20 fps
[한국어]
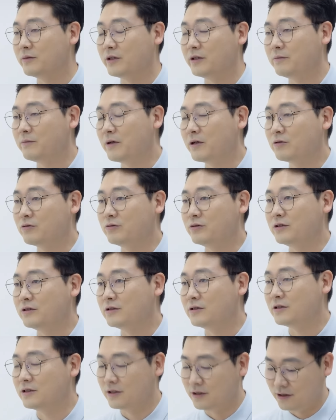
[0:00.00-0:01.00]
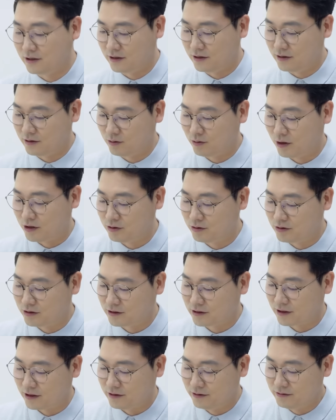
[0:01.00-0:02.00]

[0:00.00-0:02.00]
매입하고 있는지도 알 수 있을까요?